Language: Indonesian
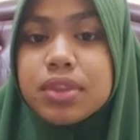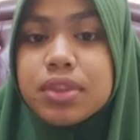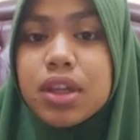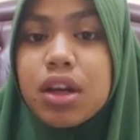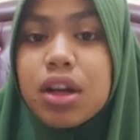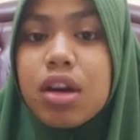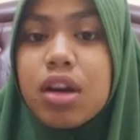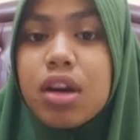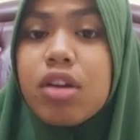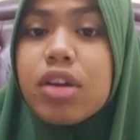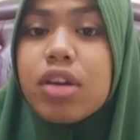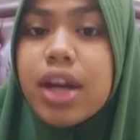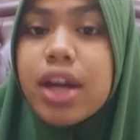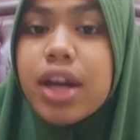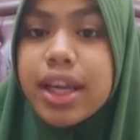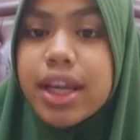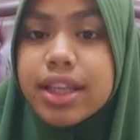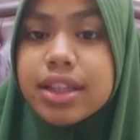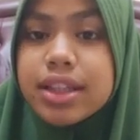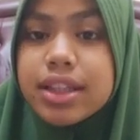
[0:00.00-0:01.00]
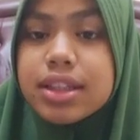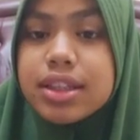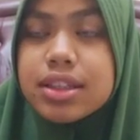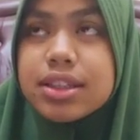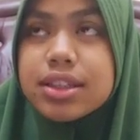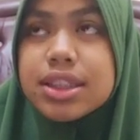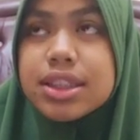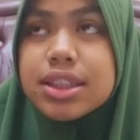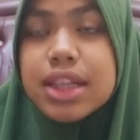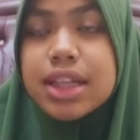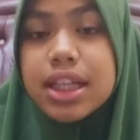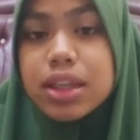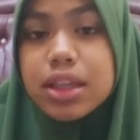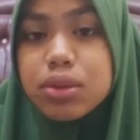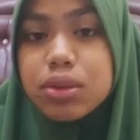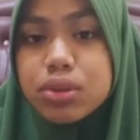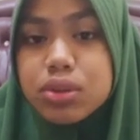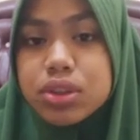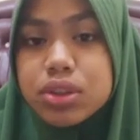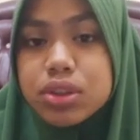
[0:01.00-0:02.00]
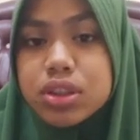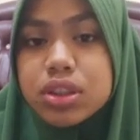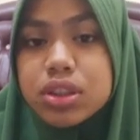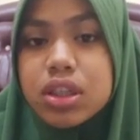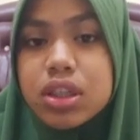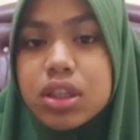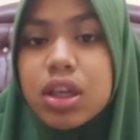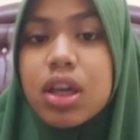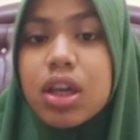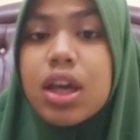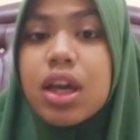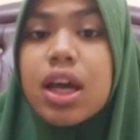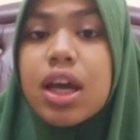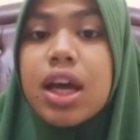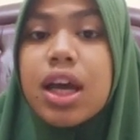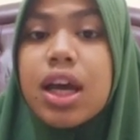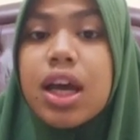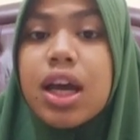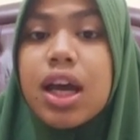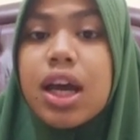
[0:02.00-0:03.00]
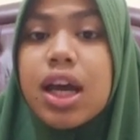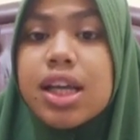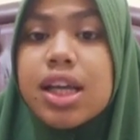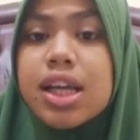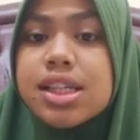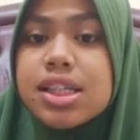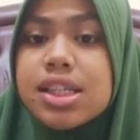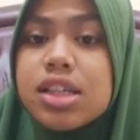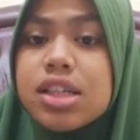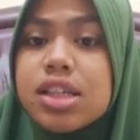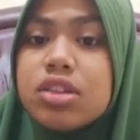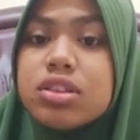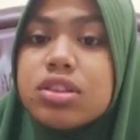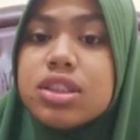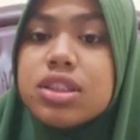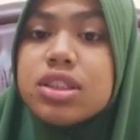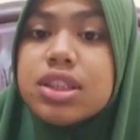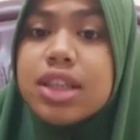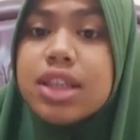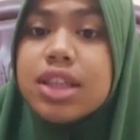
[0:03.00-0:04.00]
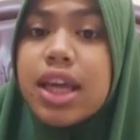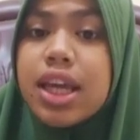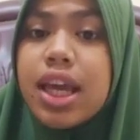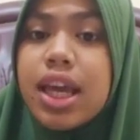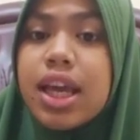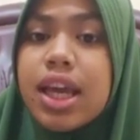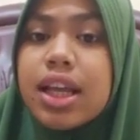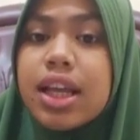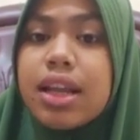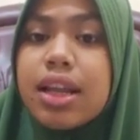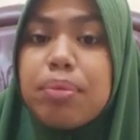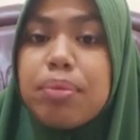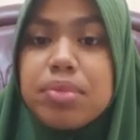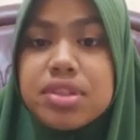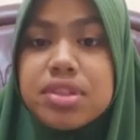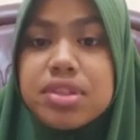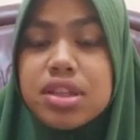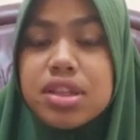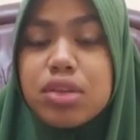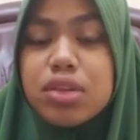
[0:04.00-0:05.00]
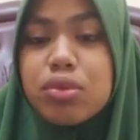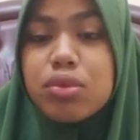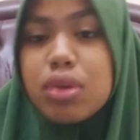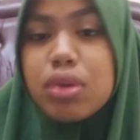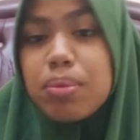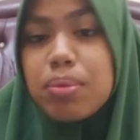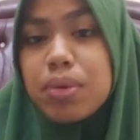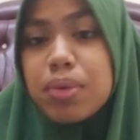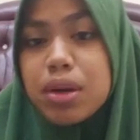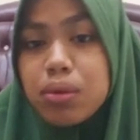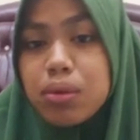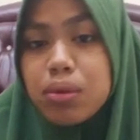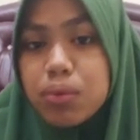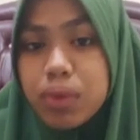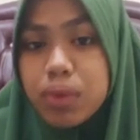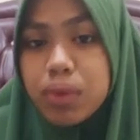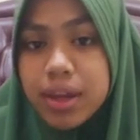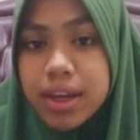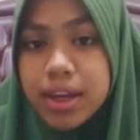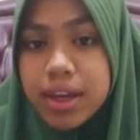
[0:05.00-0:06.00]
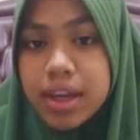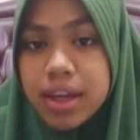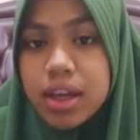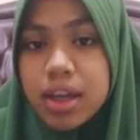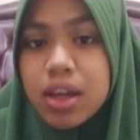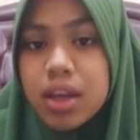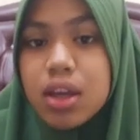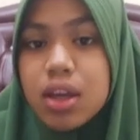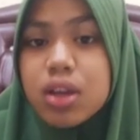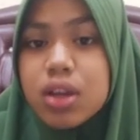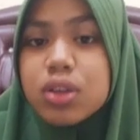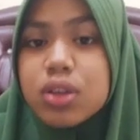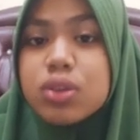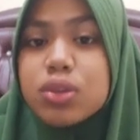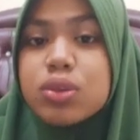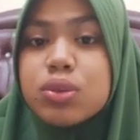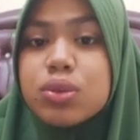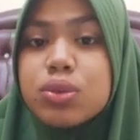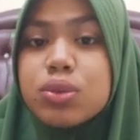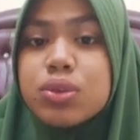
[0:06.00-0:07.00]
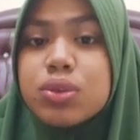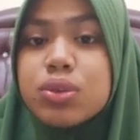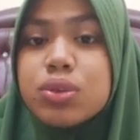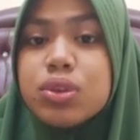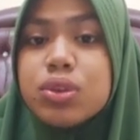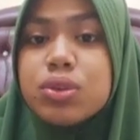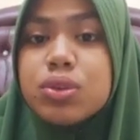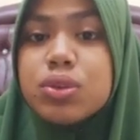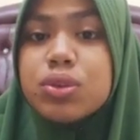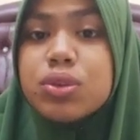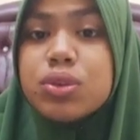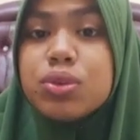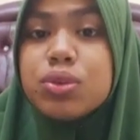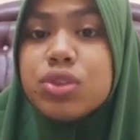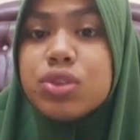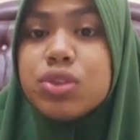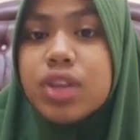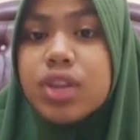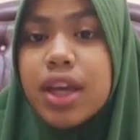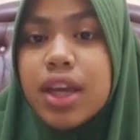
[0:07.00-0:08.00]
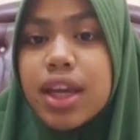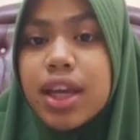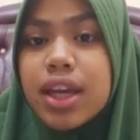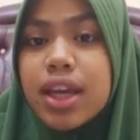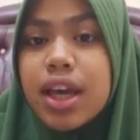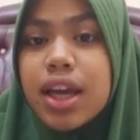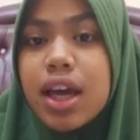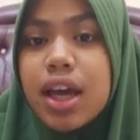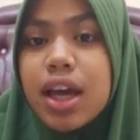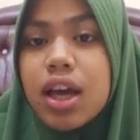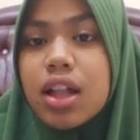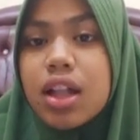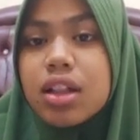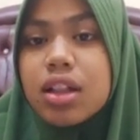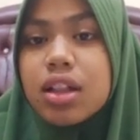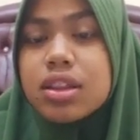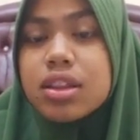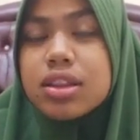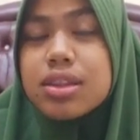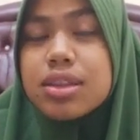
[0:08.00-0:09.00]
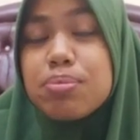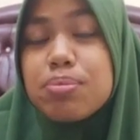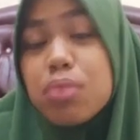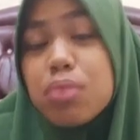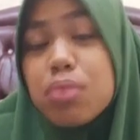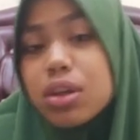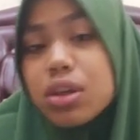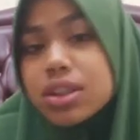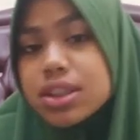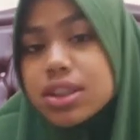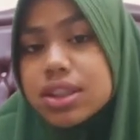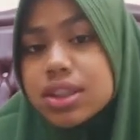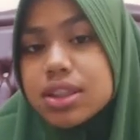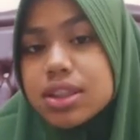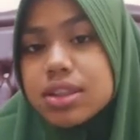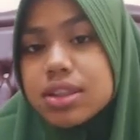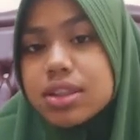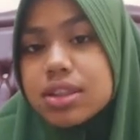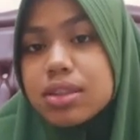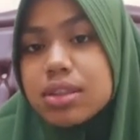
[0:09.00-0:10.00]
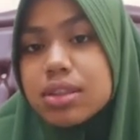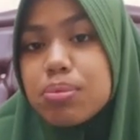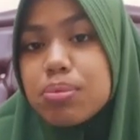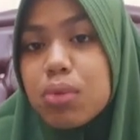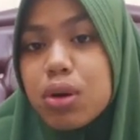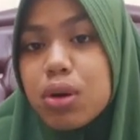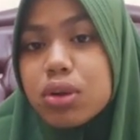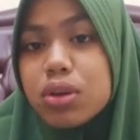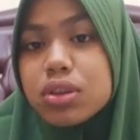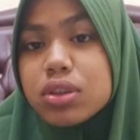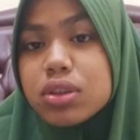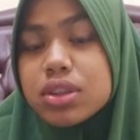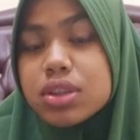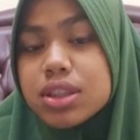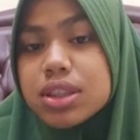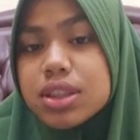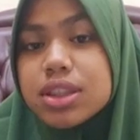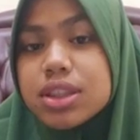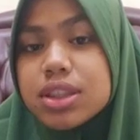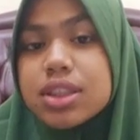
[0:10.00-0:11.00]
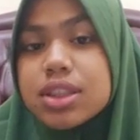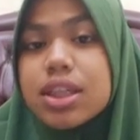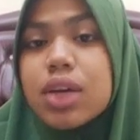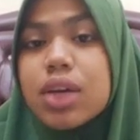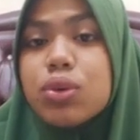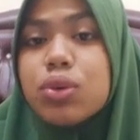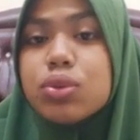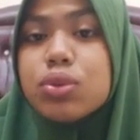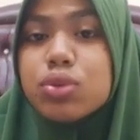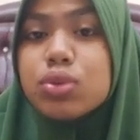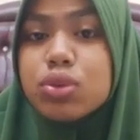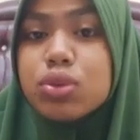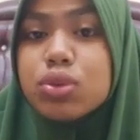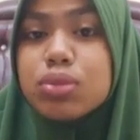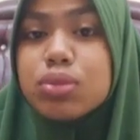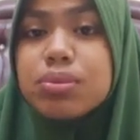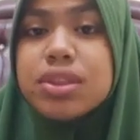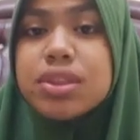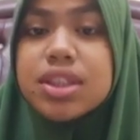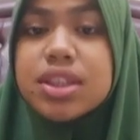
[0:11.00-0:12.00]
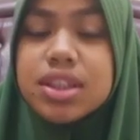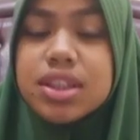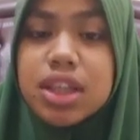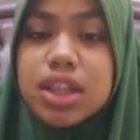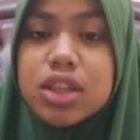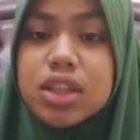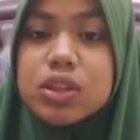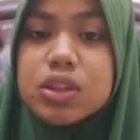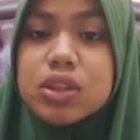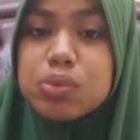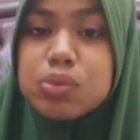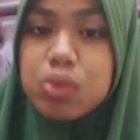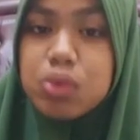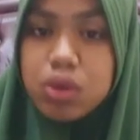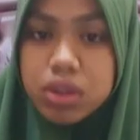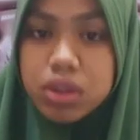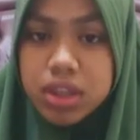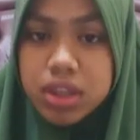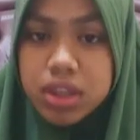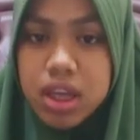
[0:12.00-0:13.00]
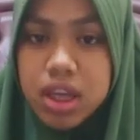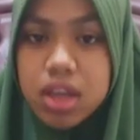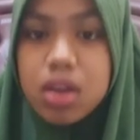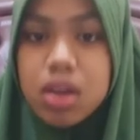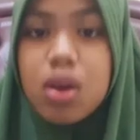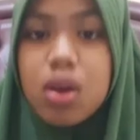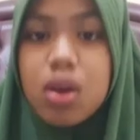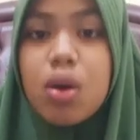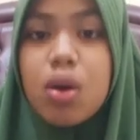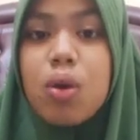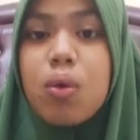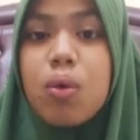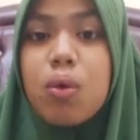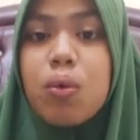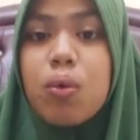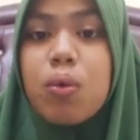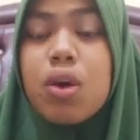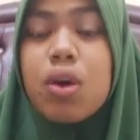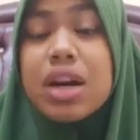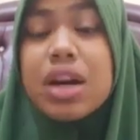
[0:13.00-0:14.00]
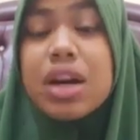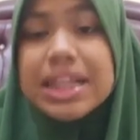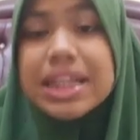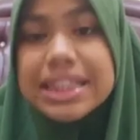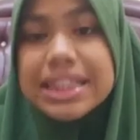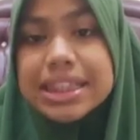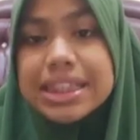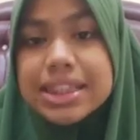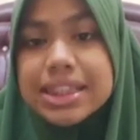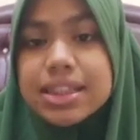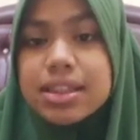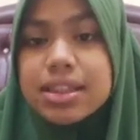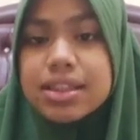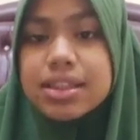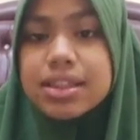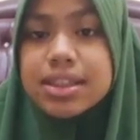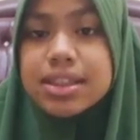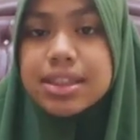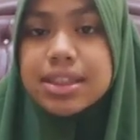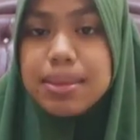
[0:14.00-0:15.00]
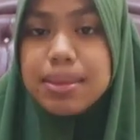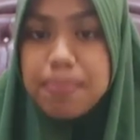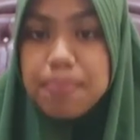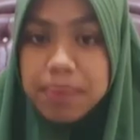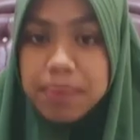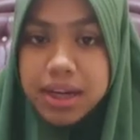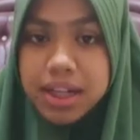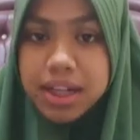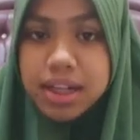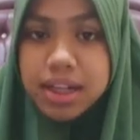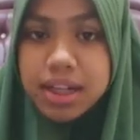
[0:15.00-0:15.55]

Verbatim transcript: alright sekaligus icing on the cake lapisan gula pada kue to to check out the box the boxes untuk mencentang semua kotak Why did Stimpal